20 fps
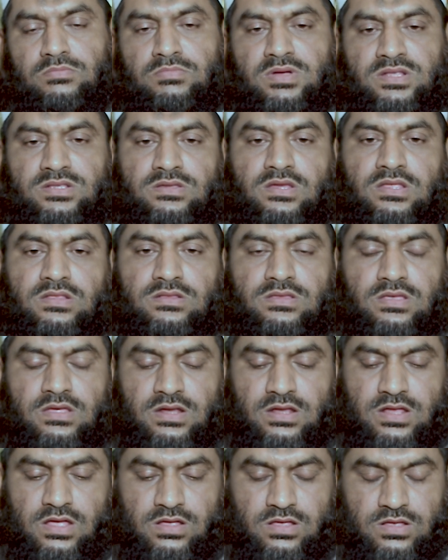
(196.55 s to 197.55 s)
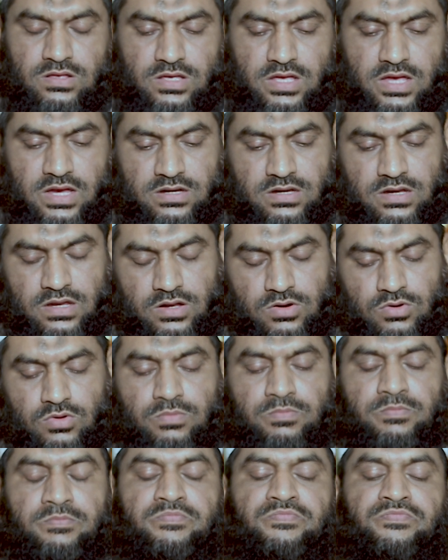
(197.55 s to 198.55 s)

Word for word: মাতৃত্বের একটি রূপ